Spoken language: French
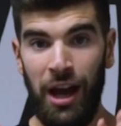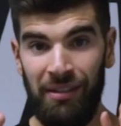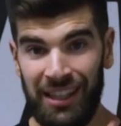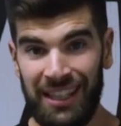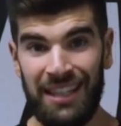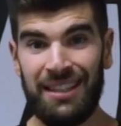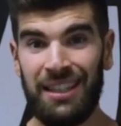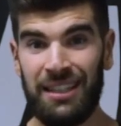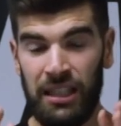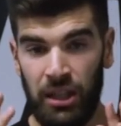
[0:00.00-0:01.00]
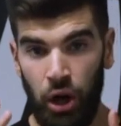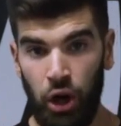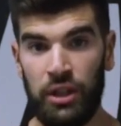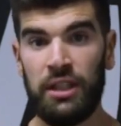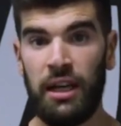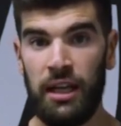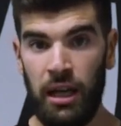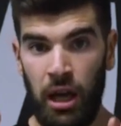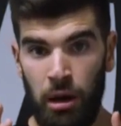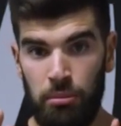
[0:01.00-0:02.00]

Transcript: avec quelle technique en détail